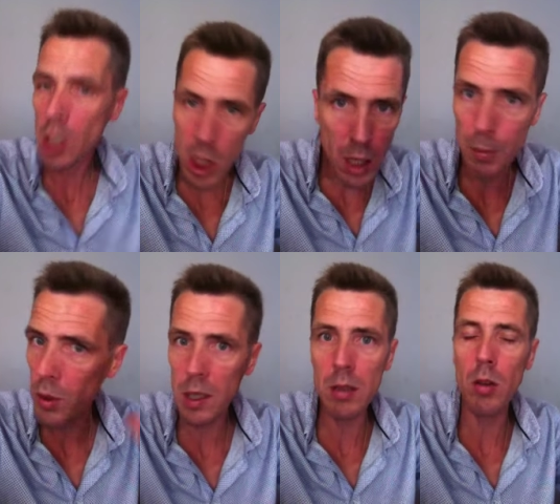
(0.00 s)
et je l'ai
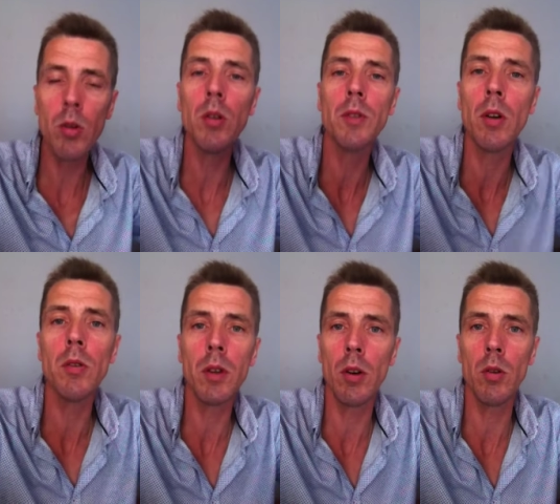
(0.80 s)
posé dans le. dans
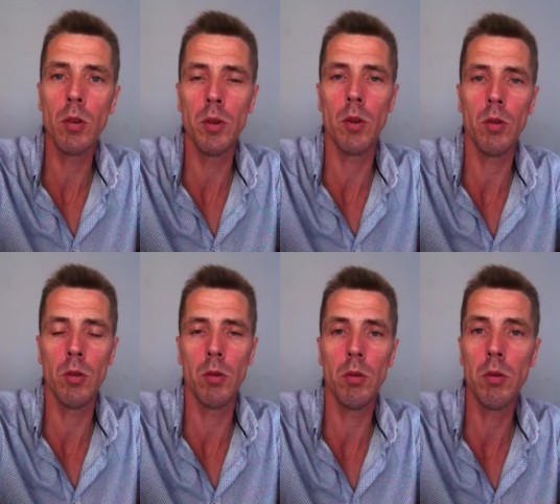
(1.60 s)
le. dans le. dans
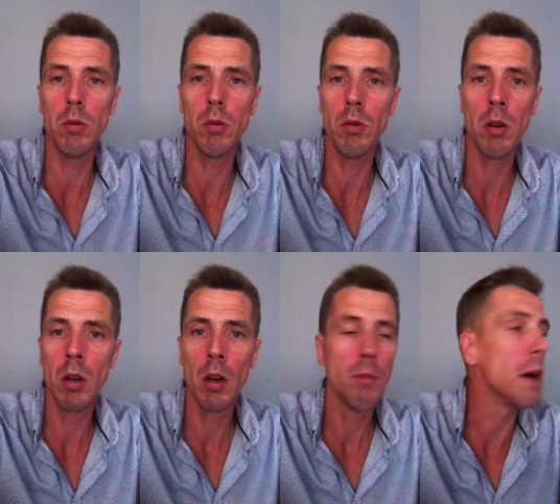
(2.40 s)
le.
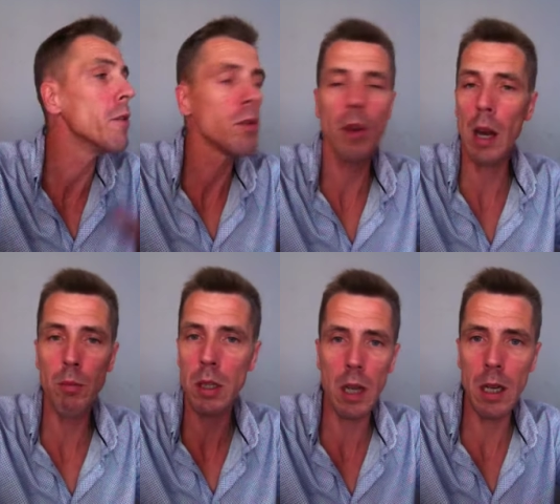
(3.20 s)
Bah, dans, dans, la
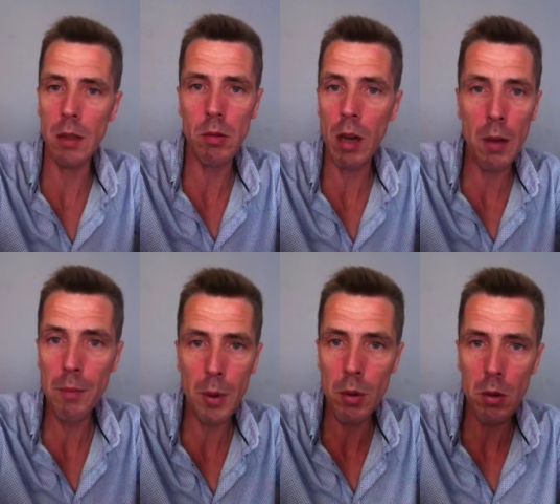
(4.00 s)
boîte à lettres de la
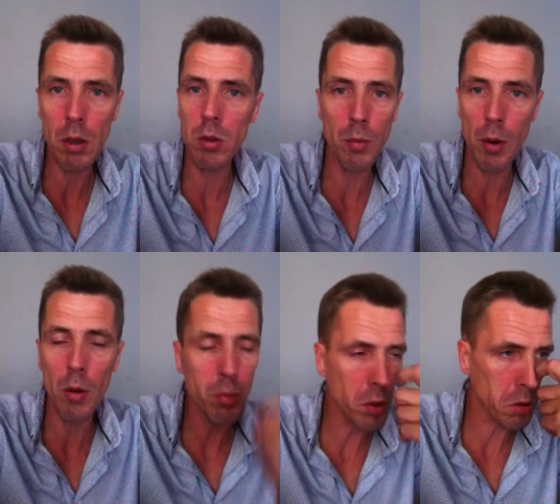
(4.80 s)
MPE, quoi, de Pôle
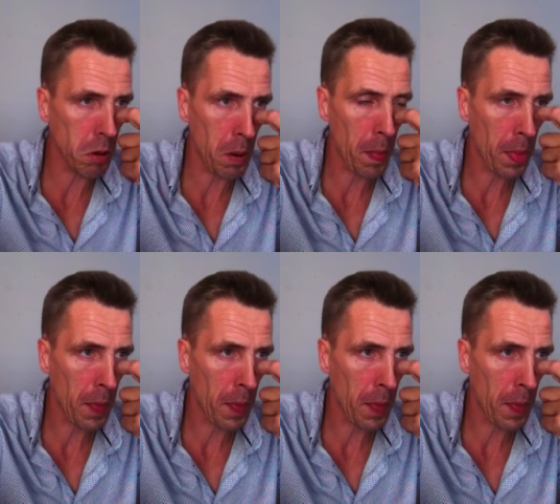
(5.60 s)
emploi, quoi.